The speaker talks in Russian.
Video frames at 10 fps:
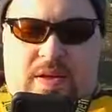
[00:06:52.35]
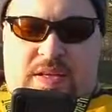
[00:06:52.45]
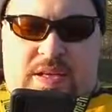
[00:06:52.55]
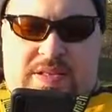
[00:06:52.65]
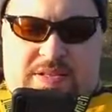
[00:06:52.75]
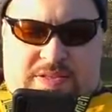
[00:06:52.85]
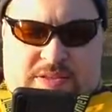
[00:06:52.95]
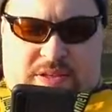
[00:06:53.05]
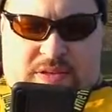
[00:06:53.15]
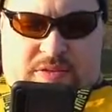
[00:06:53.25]
Если
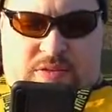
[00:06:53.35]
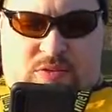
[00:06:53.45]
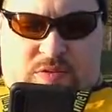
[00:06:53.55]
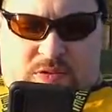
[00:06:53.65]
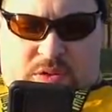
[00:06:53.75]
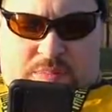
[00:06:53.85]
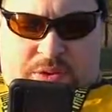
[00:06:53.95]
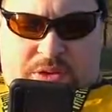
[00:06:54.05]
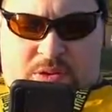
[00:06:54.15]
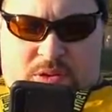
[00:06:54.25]
сделать надувной
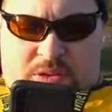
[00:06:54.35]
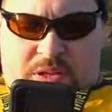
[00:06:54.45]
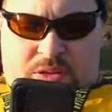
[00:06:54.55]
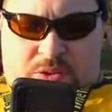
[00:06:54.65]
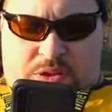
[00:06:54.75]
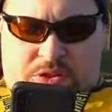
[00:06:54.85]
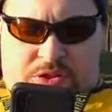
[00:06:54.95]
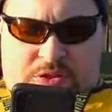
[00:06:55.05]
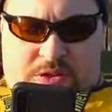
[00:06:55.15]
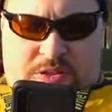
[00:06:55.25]
поел для лодки
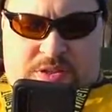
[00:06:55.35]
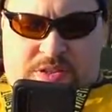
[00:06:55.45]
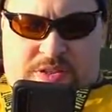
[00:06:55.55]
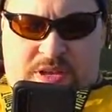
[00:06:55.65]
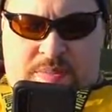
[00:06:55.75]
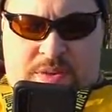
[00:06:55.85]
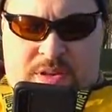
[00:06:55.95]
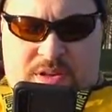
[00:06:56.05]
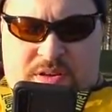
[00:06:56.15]
4,7